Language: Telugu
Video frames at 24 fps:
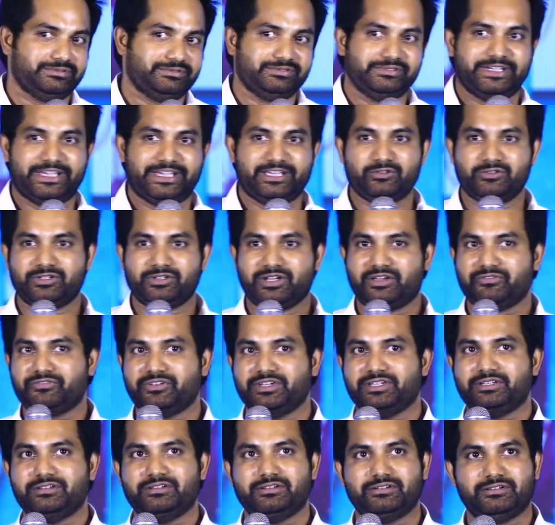నేను
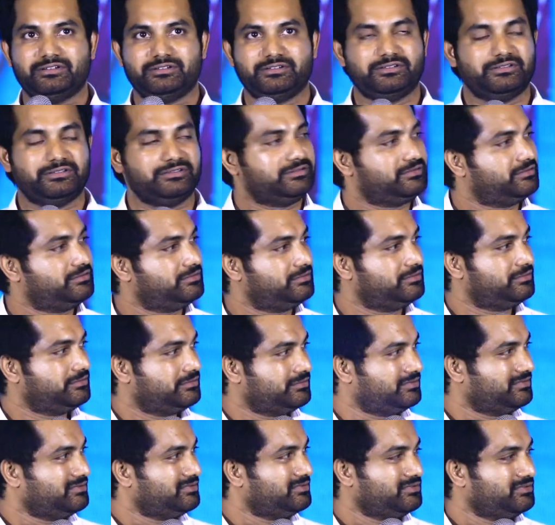నవీన్
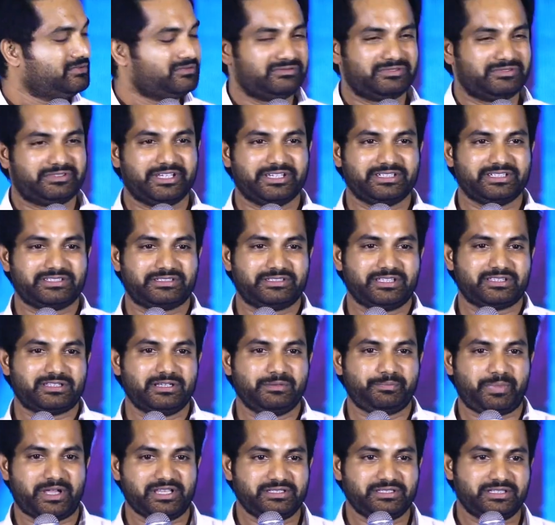చేస్తే అసలు
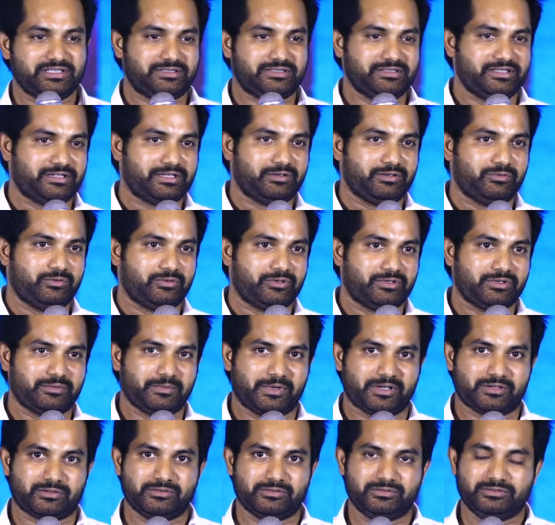పని చేసినట్టే ఉండదు
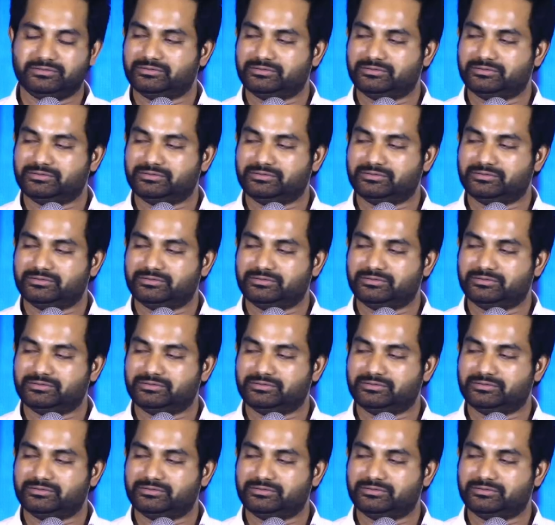మాకు